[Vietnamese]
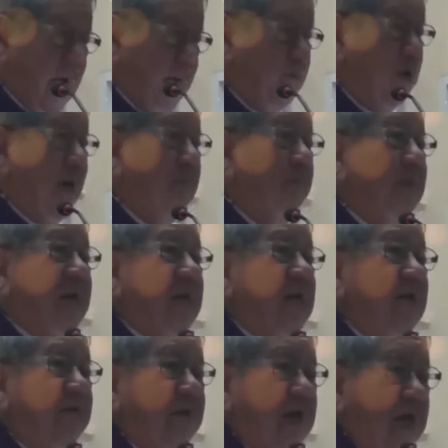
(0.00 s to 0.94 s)
cả một năm
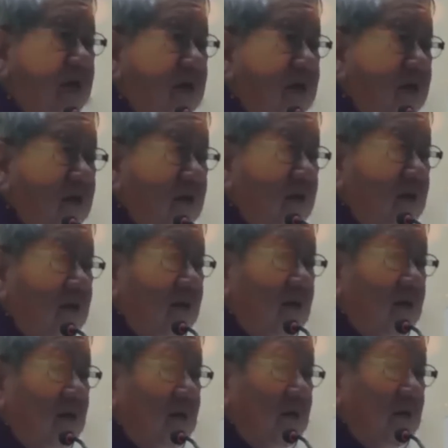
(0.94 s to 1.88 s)
liền như vậy.
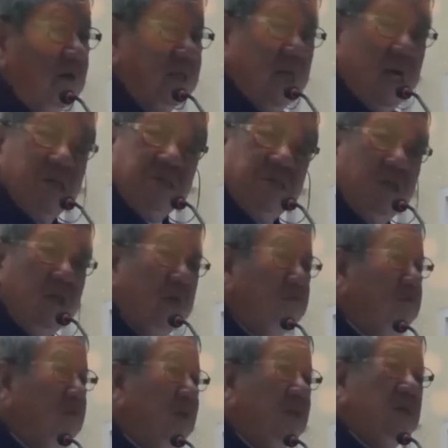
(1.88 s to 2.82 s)
Sáng
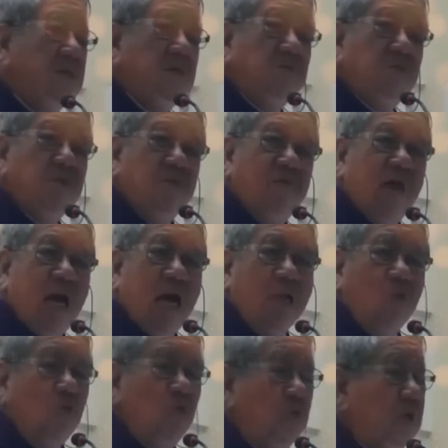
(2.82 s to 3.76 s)
sớm đi
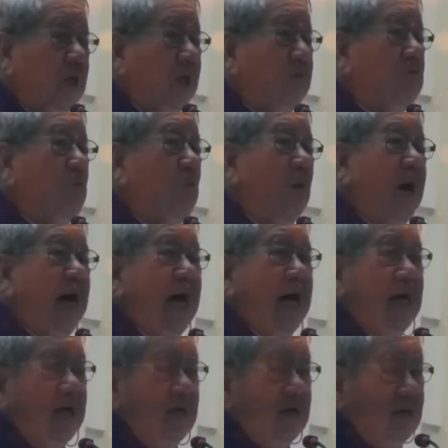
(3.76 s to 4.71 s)
phà Thủ Thiêm
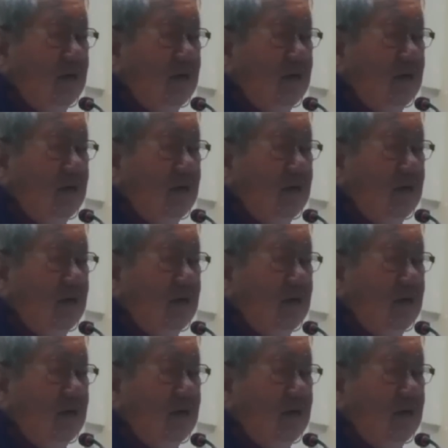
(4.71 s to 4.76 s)
qua